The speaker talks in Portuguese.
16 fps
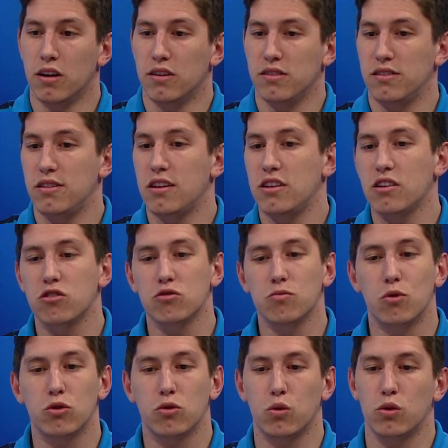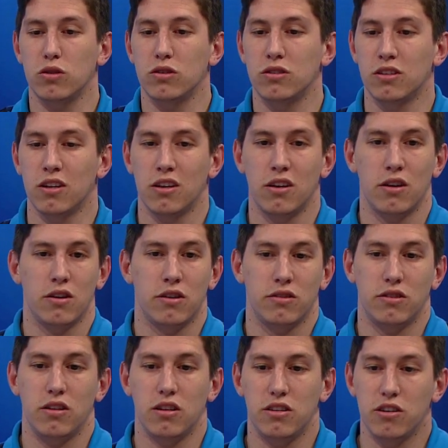se desliga os motores,
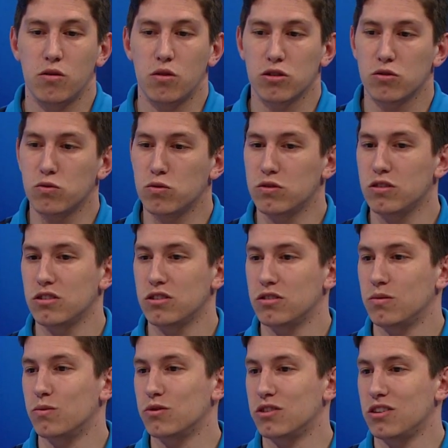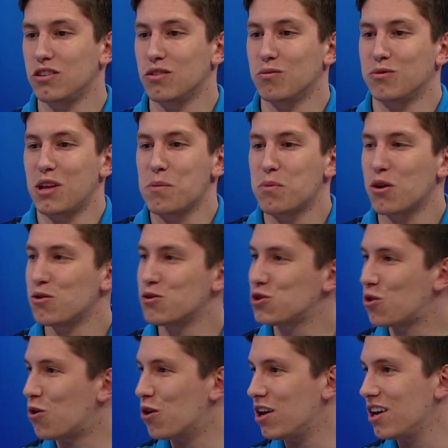se desligam as luzes, você não tem para onde
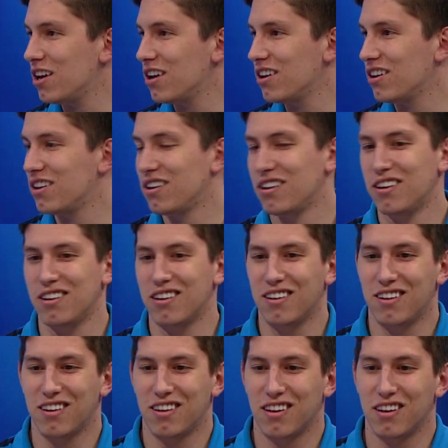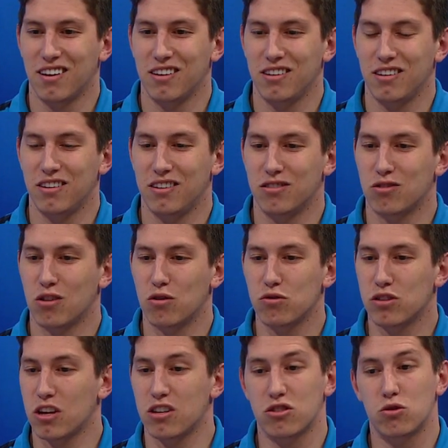correr. E só nos
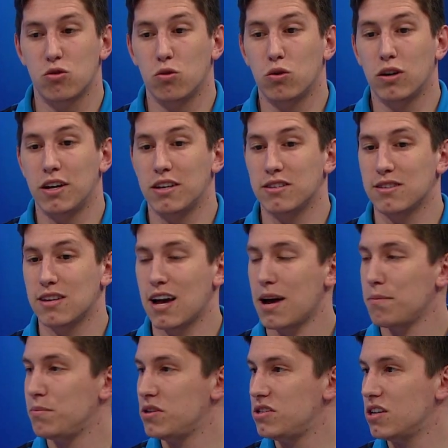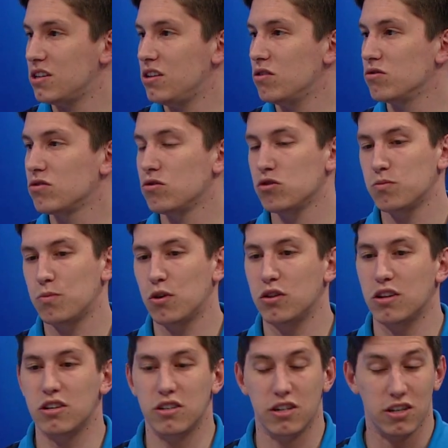restou rezar, pedir a Deus que nos
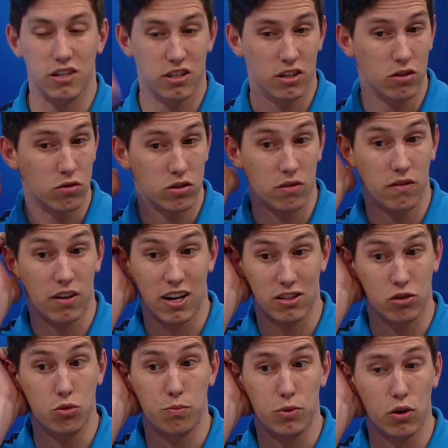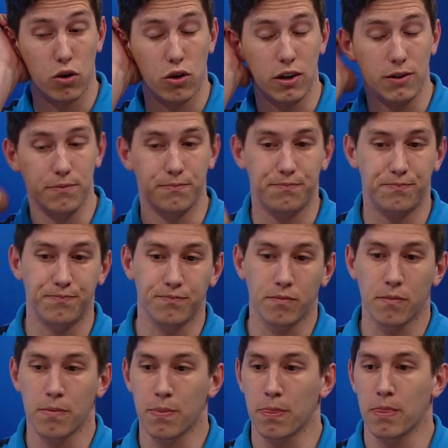protegesse, que nos livrasse do pior. Anderson, como
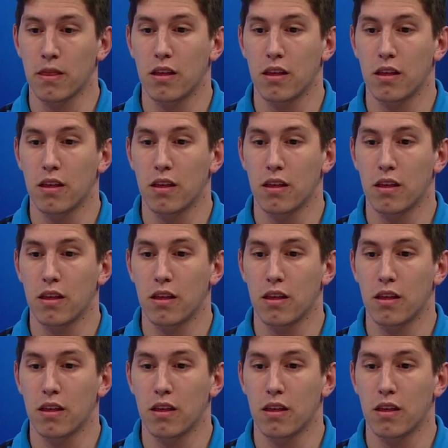é que você ficou